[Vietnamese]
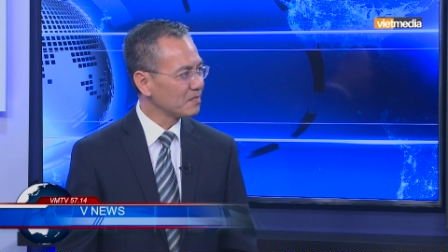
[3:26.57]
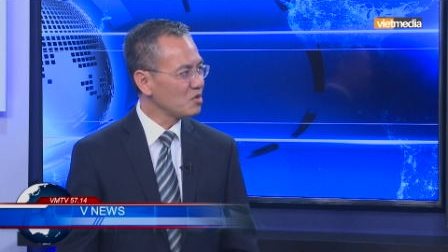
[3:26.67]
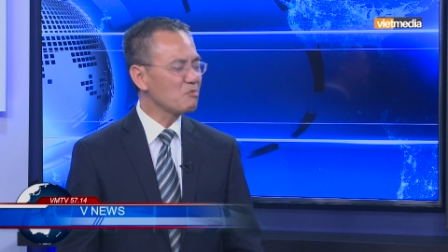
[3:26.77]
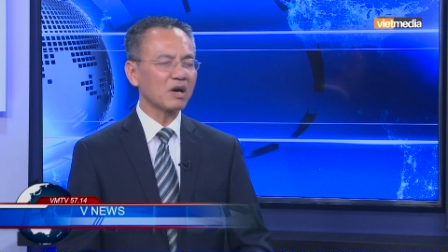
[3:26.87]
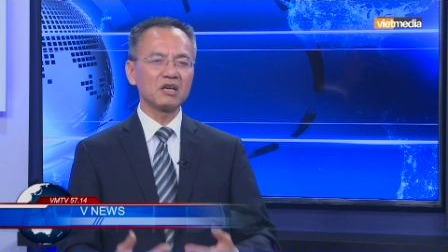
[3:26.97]

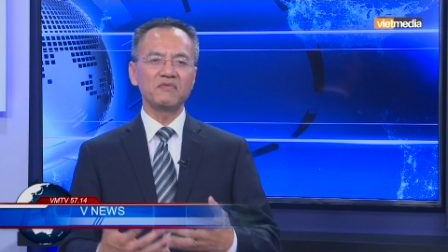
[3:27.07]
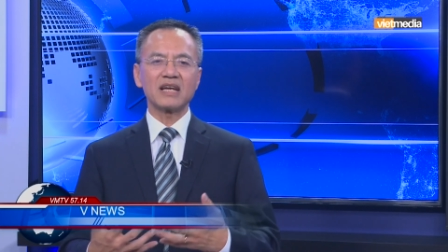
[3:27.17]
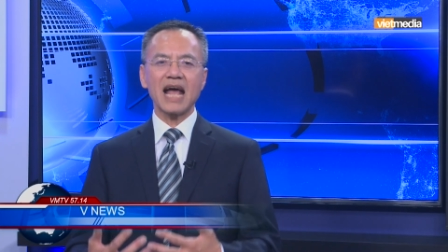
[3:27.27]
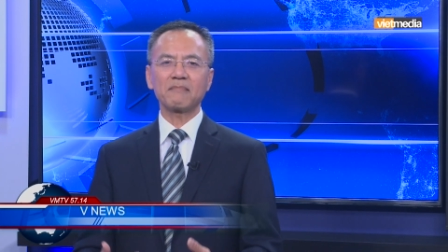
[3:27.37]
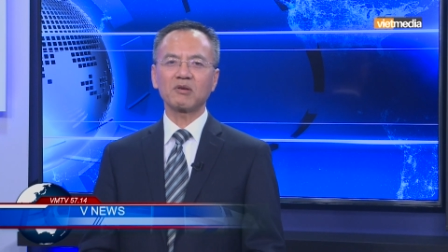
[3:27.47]
nhưng mà người
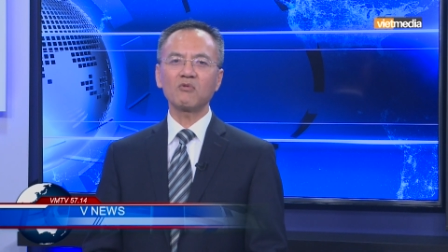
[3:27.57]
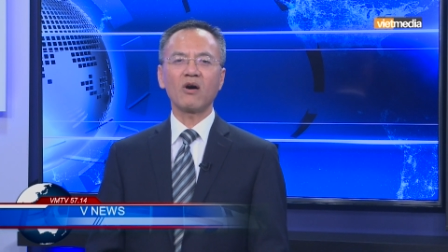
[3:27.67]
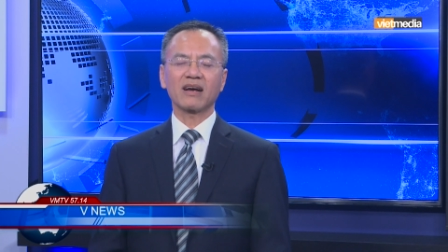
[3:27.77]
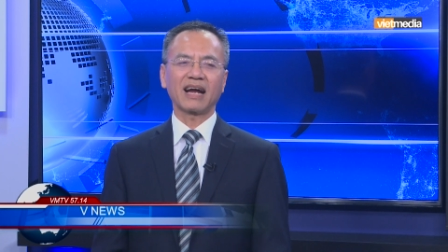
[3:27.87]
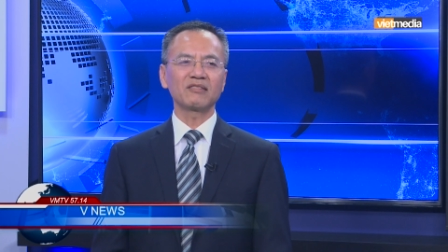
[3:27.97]
Việt Nam trong
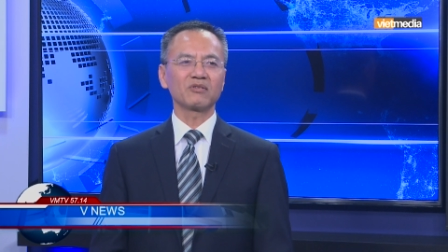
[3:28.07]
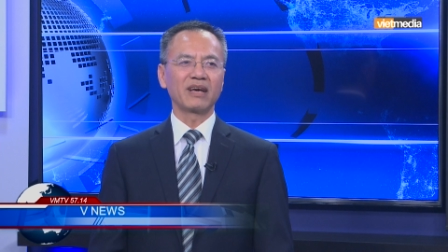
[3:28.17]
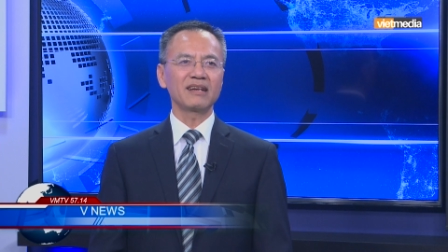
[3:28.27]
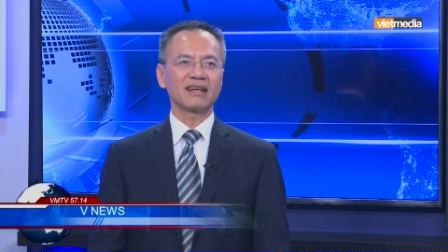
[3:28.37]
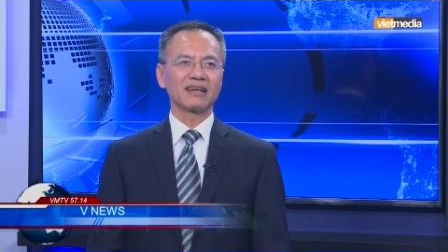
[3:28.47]
hoàn cảnh tôi
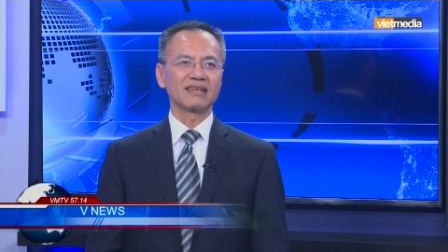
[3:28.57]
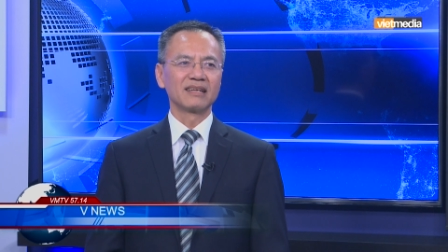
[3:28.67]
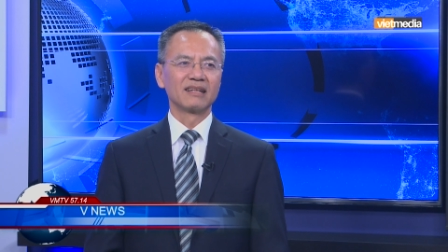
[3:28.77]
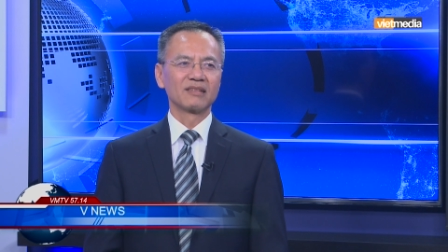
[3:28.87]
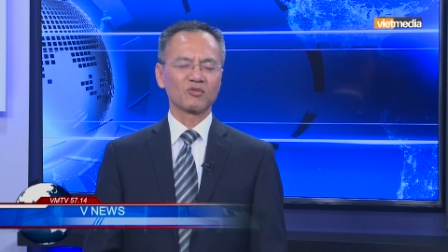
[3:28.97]
nghĩ là
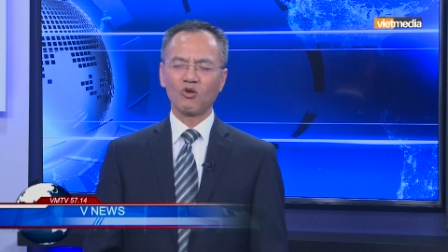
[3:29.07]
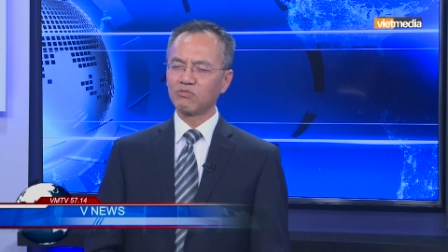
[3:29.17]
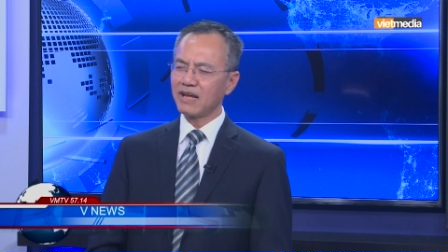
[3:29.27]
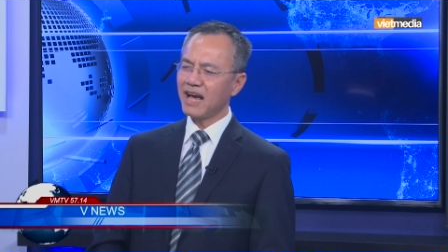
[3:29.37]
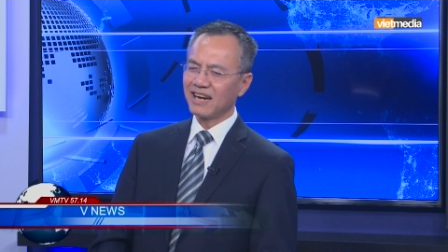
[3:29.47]

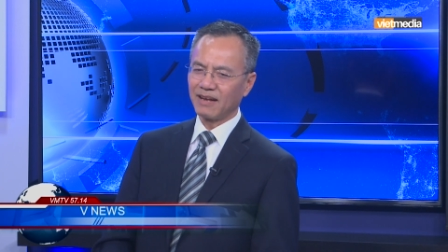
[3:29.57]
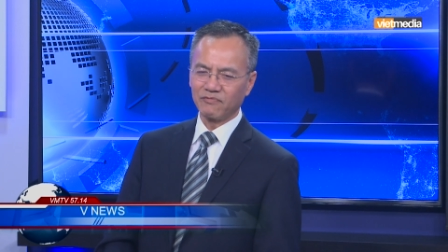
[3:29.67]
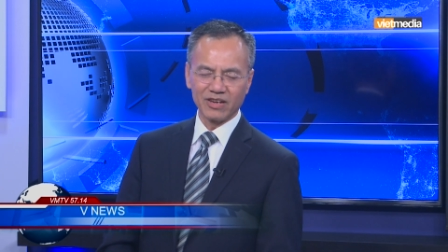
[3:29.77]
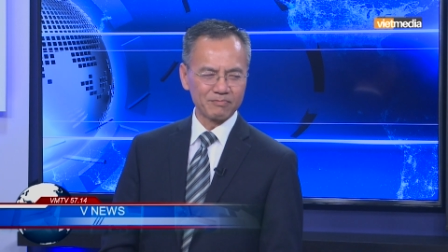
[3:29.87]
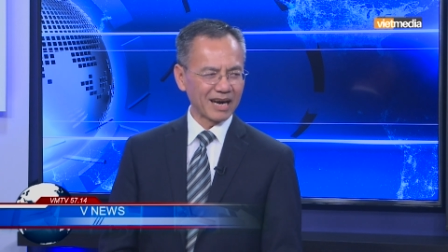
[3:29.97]
tôn thấy là lập
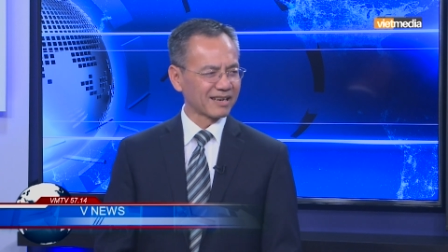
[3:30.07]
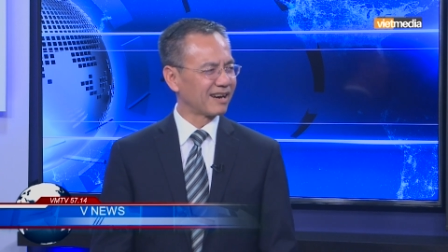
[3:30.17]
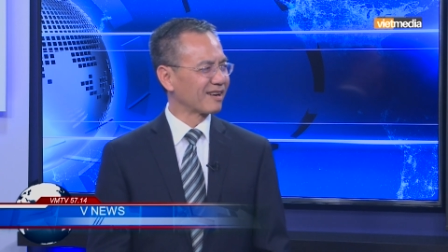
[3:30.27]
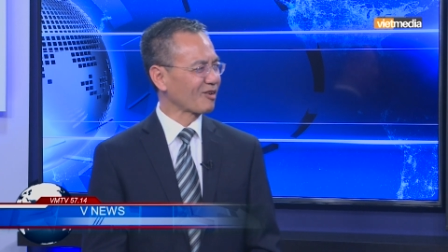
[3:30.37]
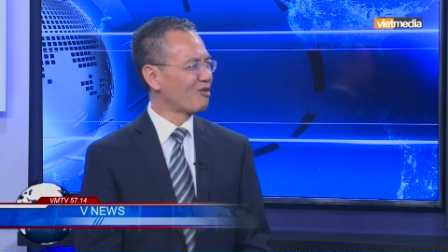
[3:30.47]
việc bàn
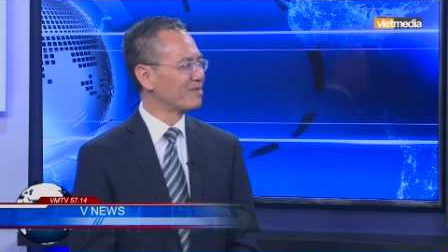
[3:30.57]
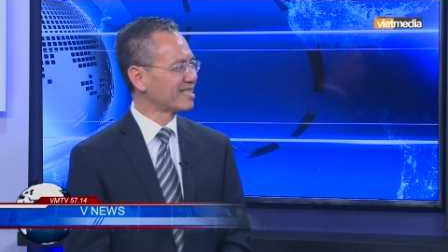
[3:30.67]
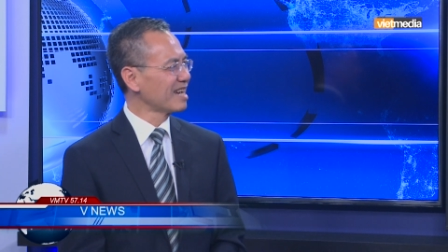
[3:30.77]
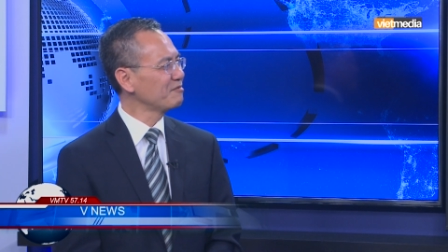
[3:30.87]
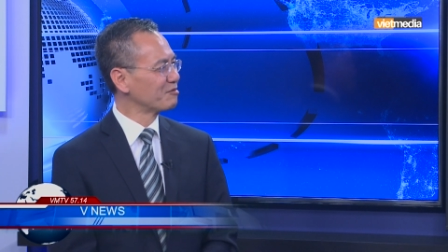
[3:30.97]
thờ con mình
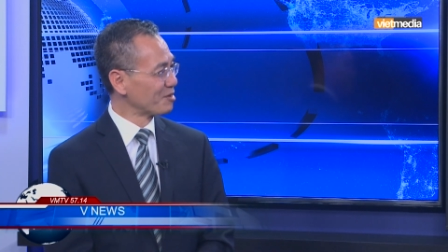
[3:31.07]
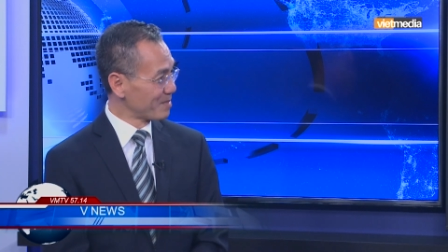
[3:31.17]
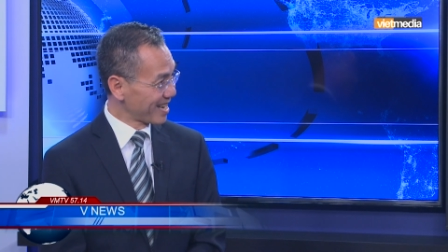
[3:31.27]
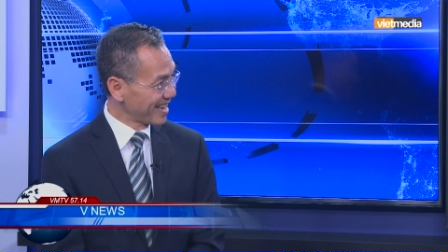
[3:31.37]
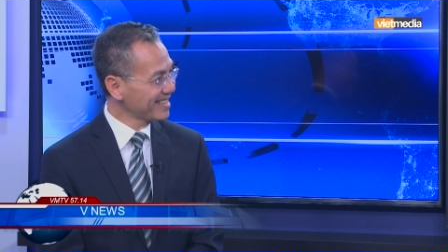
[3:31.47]
chết vừa vượt
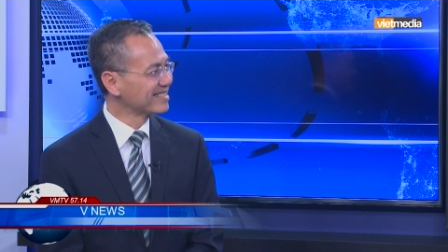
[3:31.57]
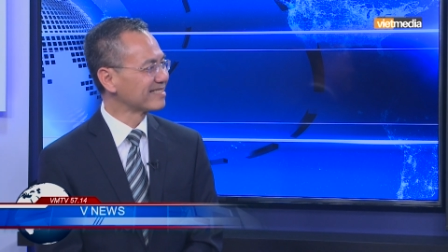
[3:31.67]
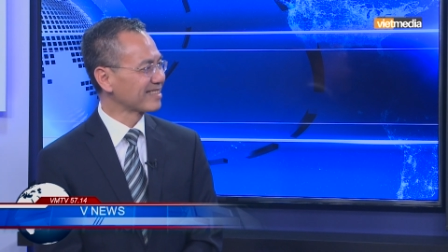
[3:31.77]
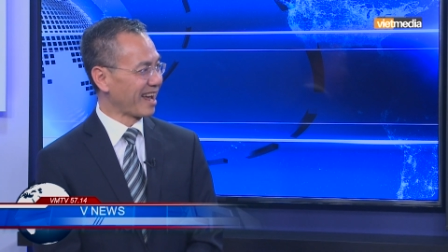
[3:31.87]
biên hết Đúng.